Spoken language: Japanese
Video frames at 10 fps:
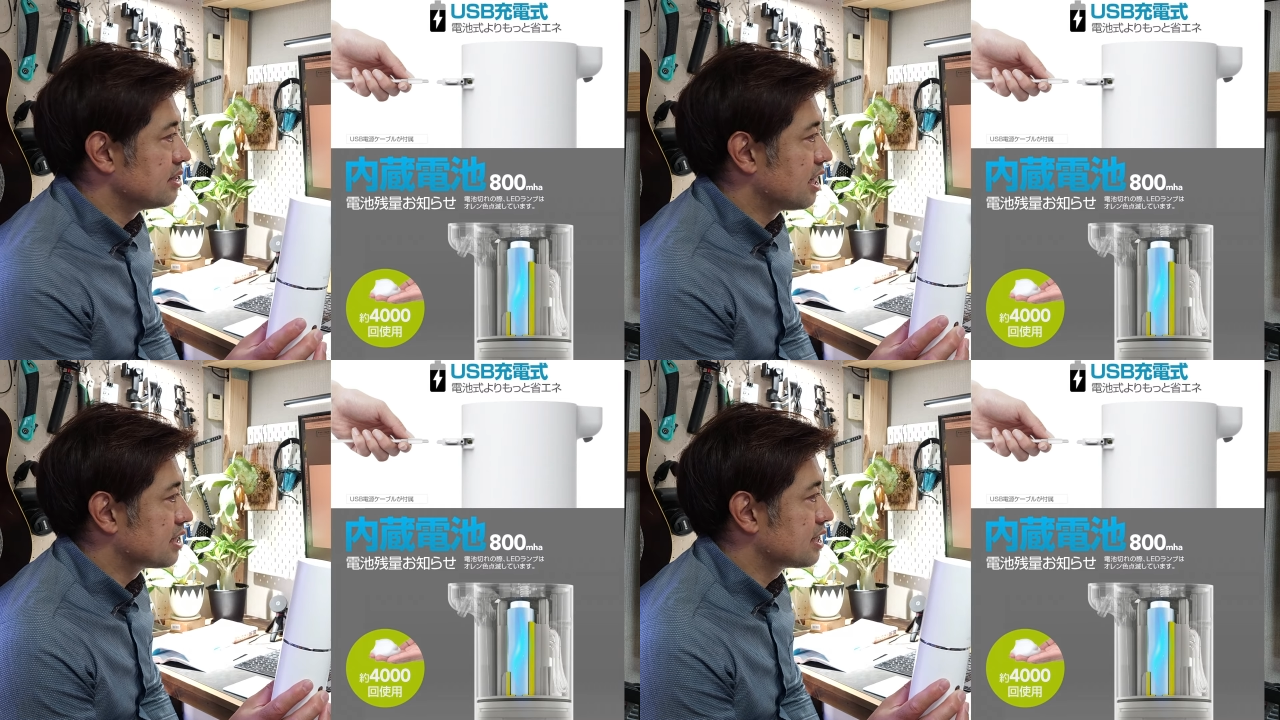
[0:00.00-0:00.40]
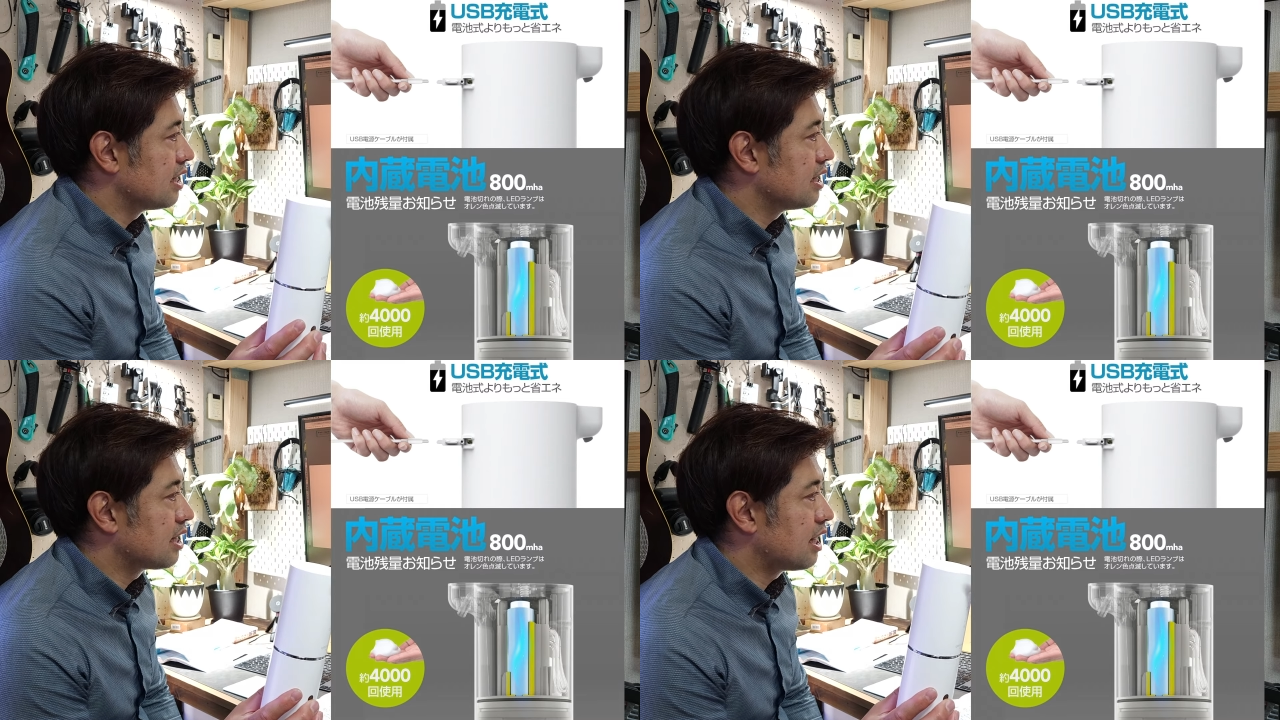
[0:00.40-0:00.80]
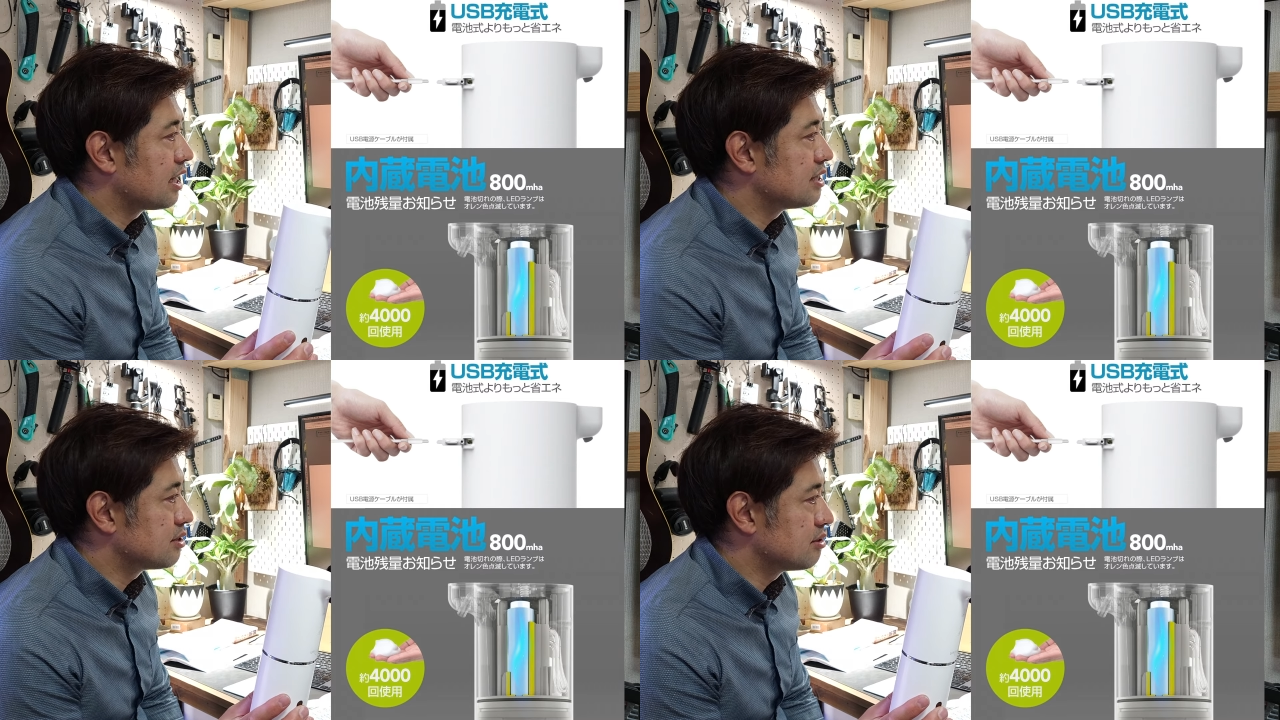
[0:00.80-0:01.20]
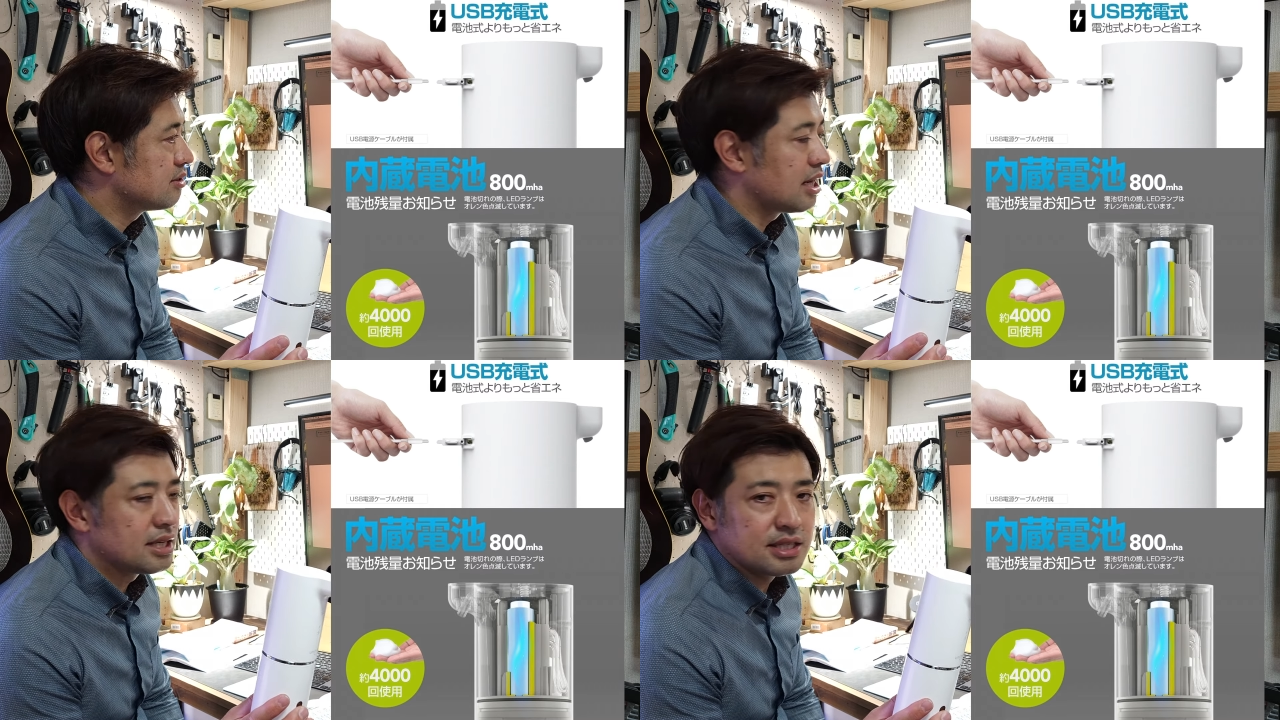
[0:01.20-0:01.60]
だから3ヶ月
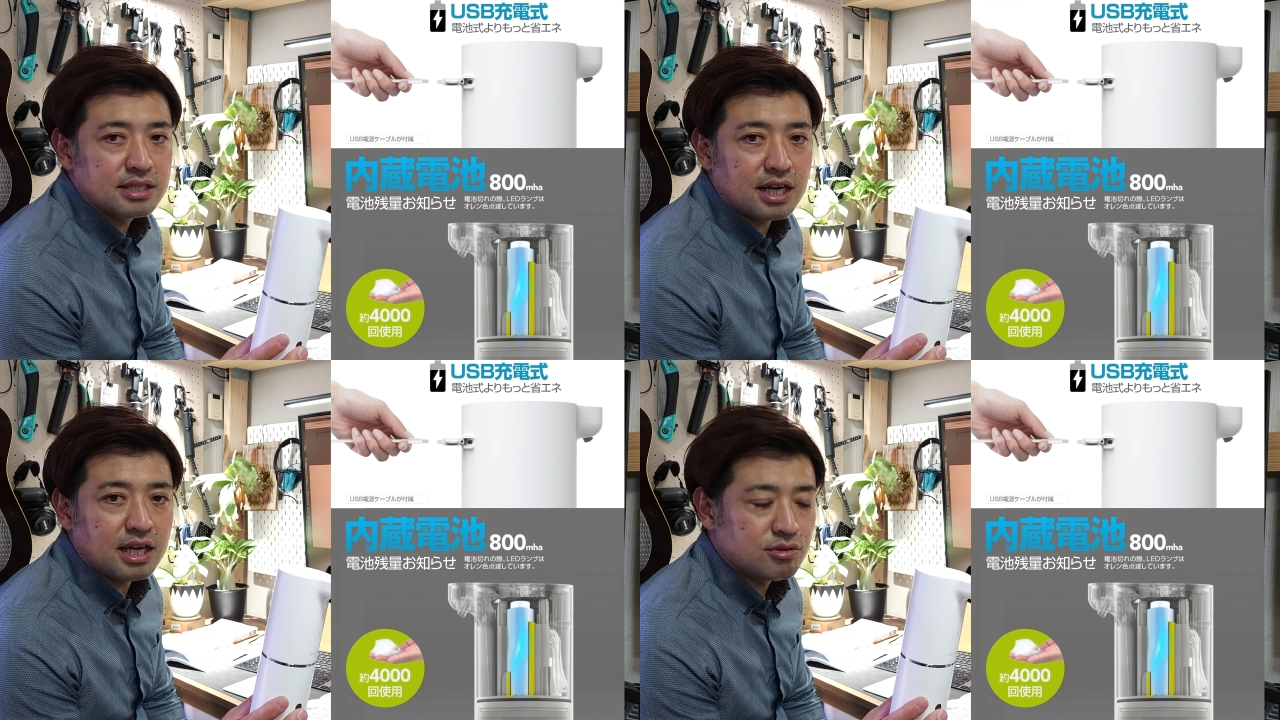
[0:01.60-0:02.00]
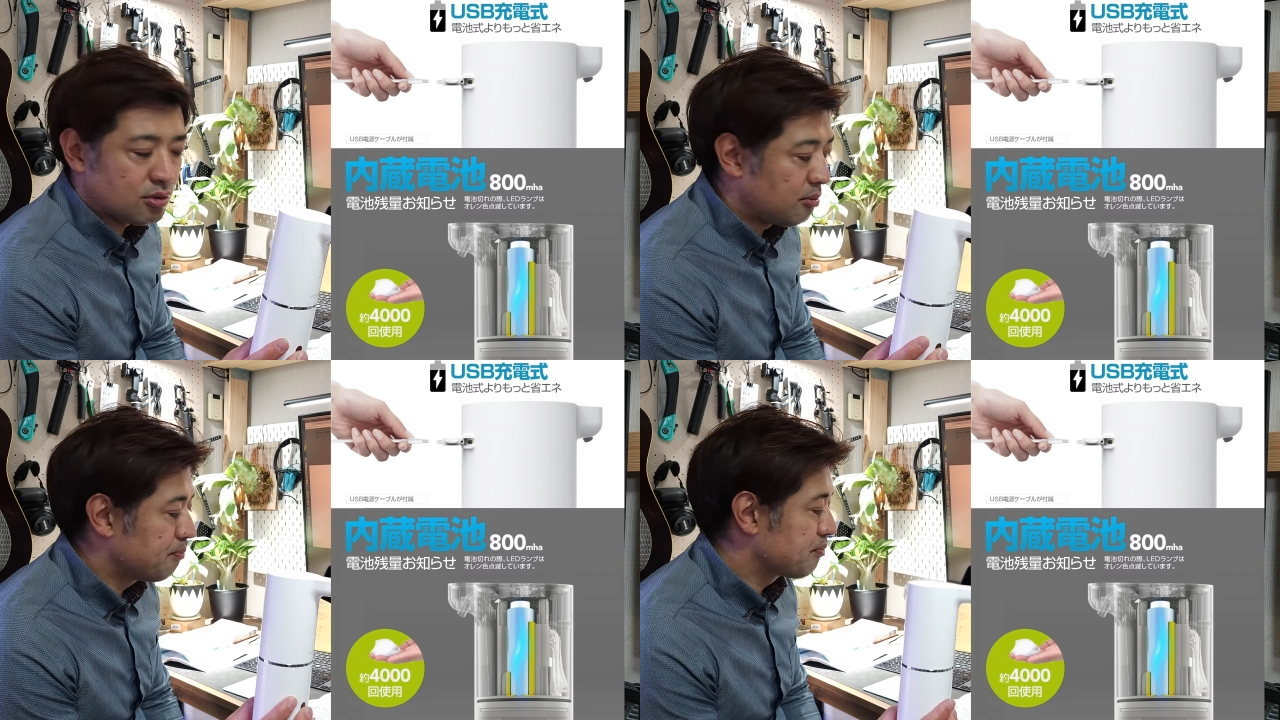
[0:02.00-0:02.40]
ぐらい使えると